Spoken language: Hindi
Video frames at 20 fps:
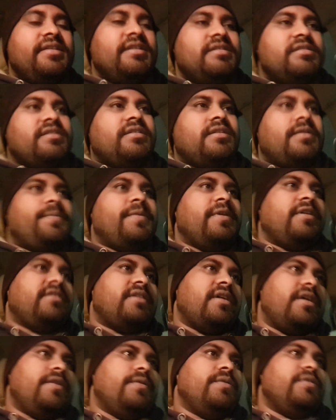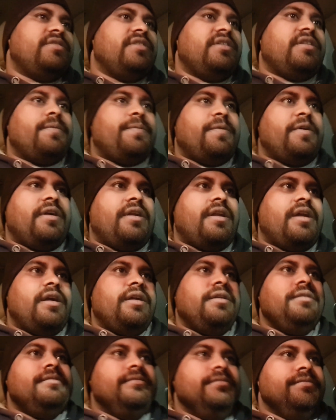जैसा टपकता है वैसे टपक रहा
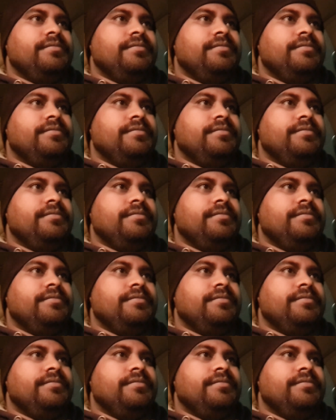है